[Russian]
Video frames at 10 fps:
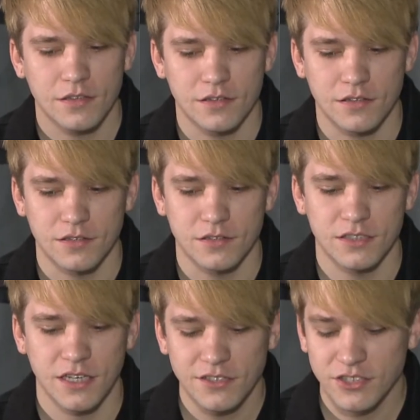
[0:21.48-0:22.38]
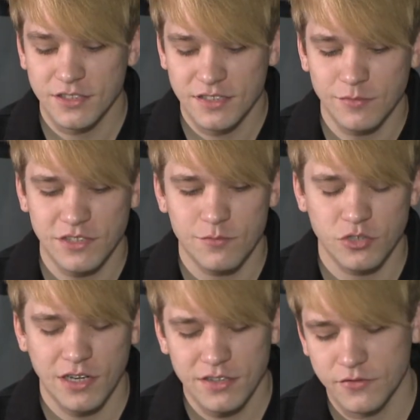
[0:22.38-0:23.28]
А, я же на самом деле
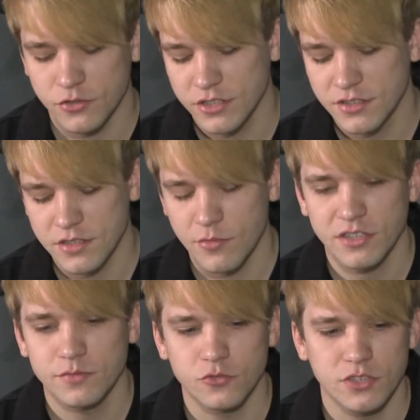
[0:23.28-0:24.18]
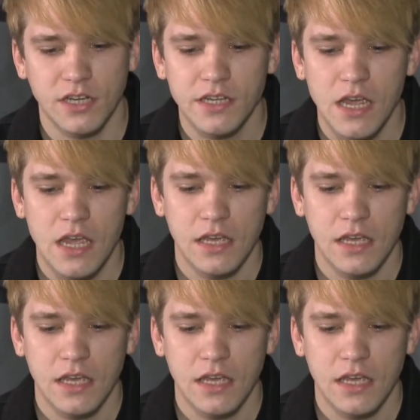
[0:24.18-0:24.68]
музыкант, я всю жизнь занимаюсь музыкой.